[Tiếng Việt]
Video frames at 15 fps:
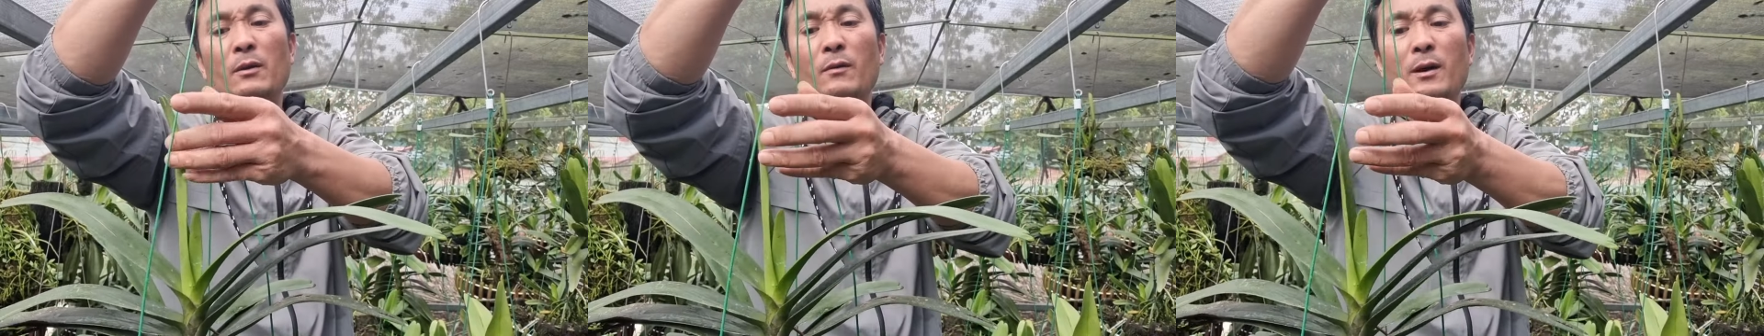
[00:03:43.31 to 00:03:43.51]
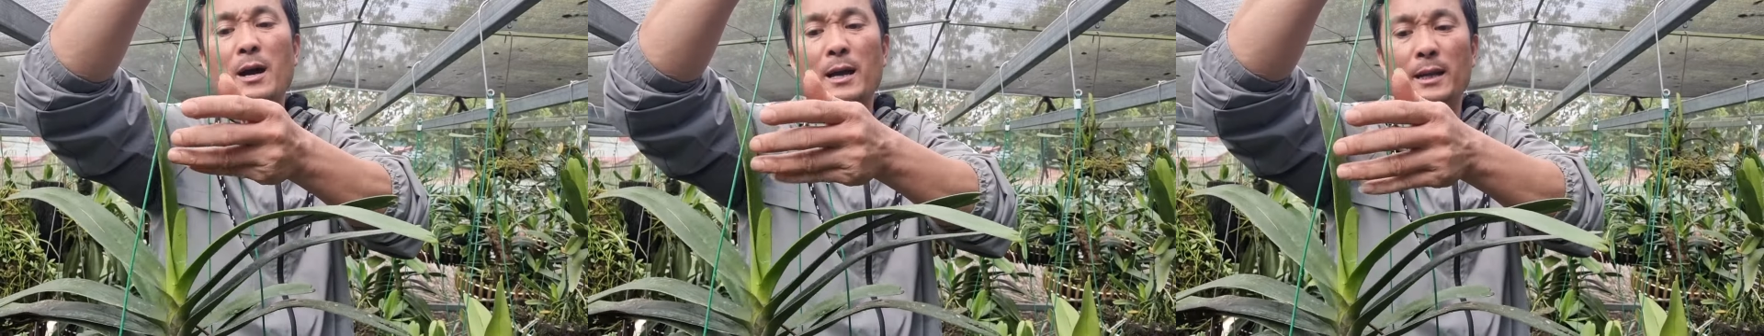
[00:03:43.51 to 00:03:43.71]

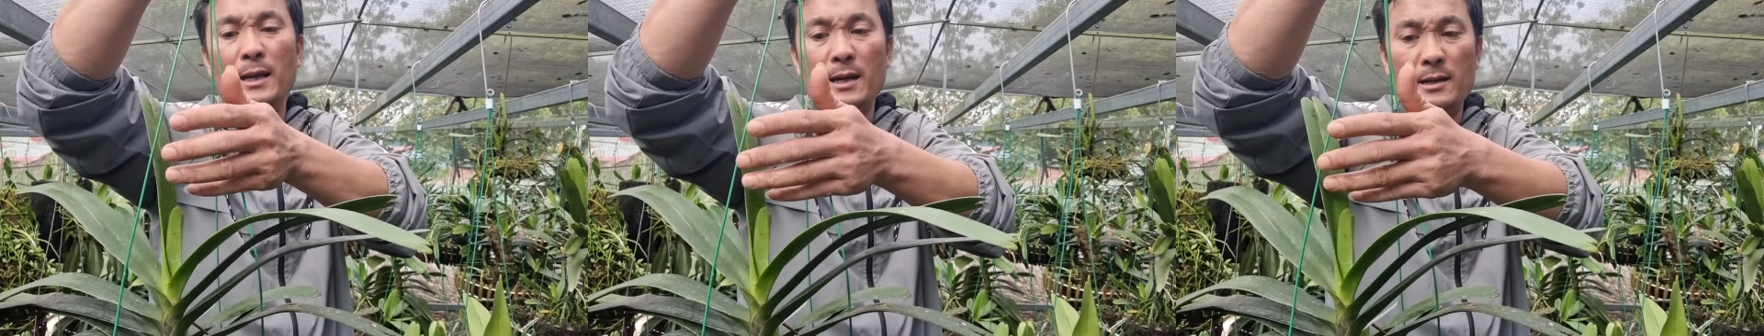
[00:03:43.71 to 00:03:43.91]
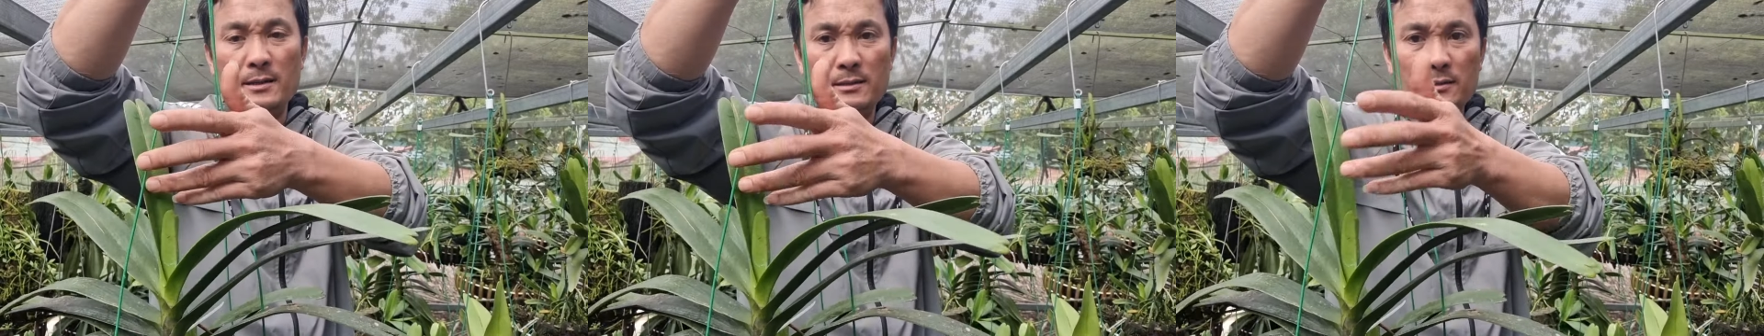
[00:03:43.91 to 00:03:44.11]
hoa
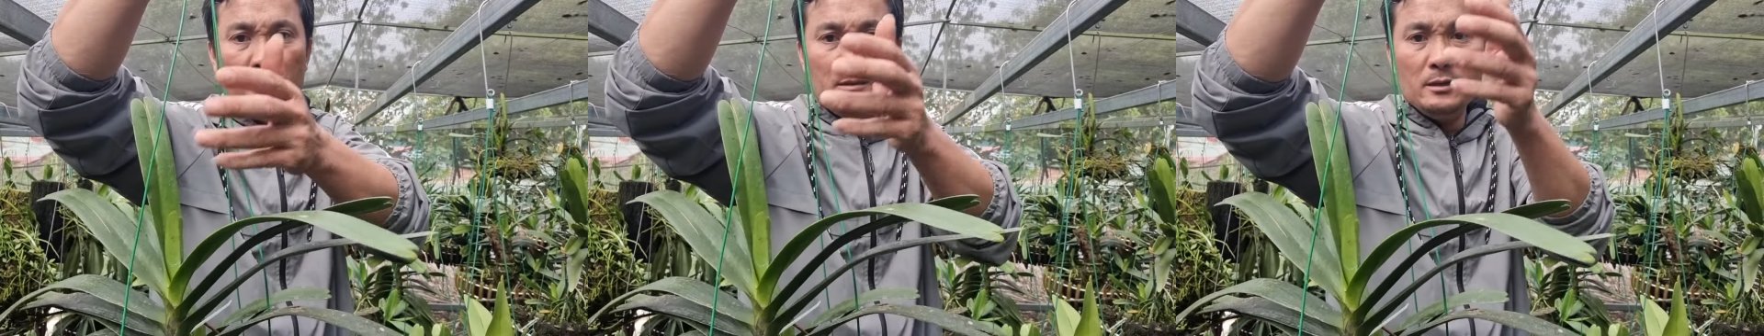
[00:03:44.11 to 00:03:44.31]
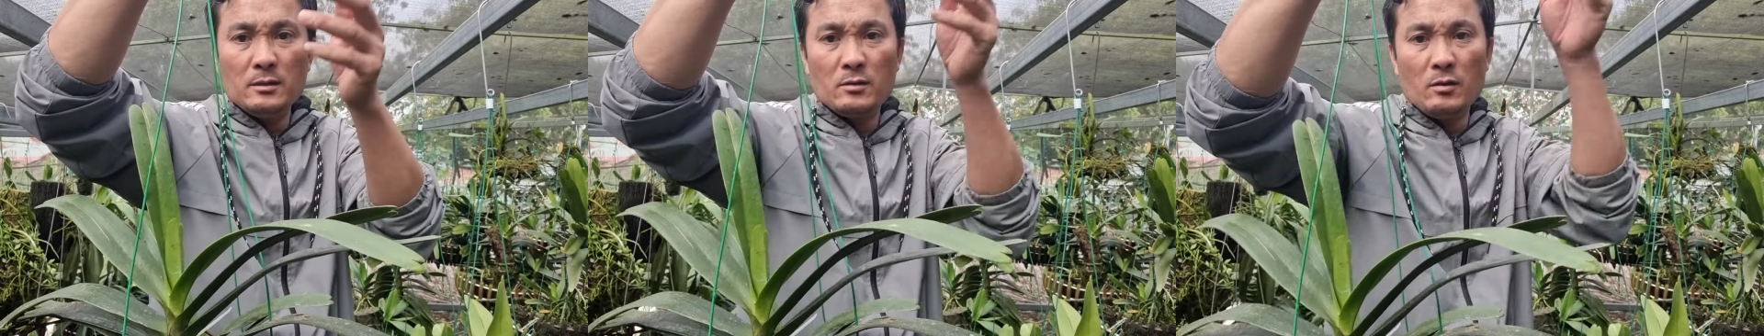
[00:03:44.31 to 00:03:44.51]
nhá,
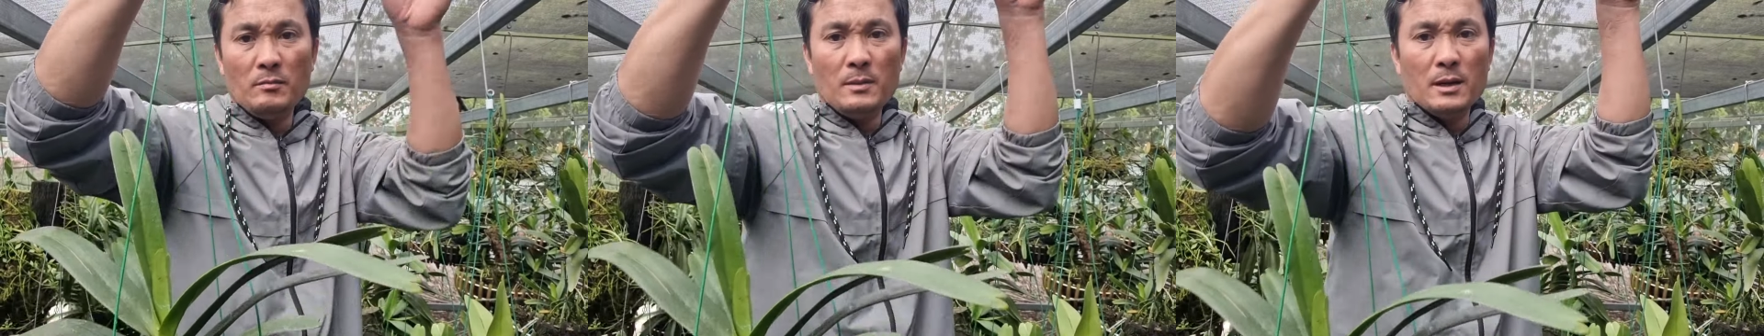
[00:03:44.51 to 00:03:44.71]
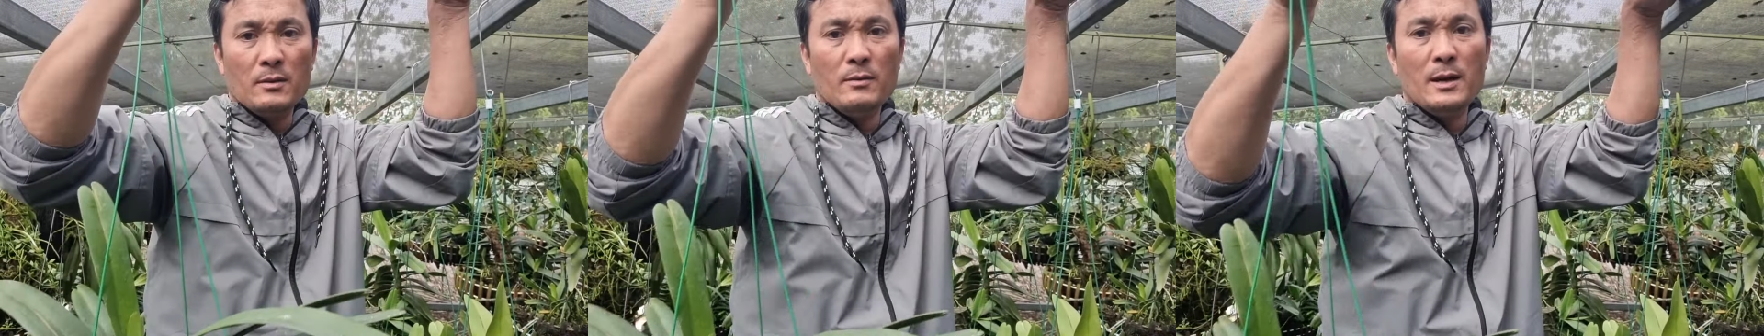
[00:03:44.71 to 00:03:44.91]
chưa có
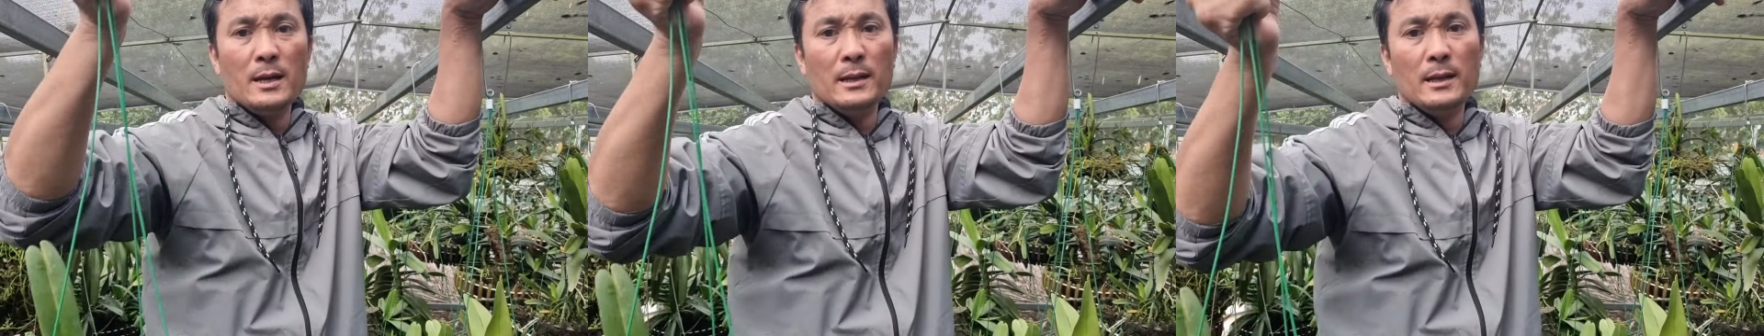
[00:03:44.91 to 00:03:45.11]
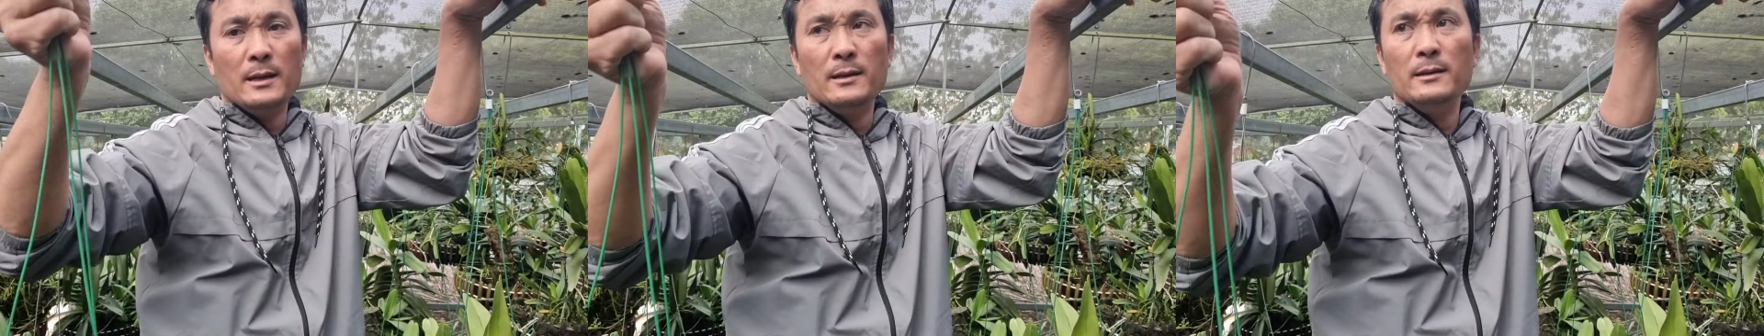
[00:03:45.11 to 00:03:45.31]
mặt hoa
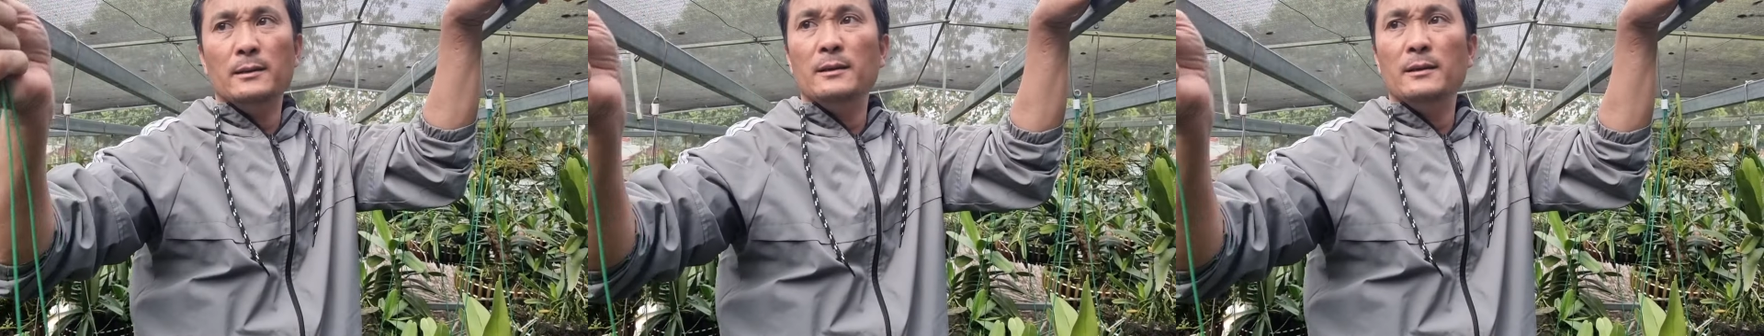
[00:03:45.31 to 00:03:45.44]
nhá.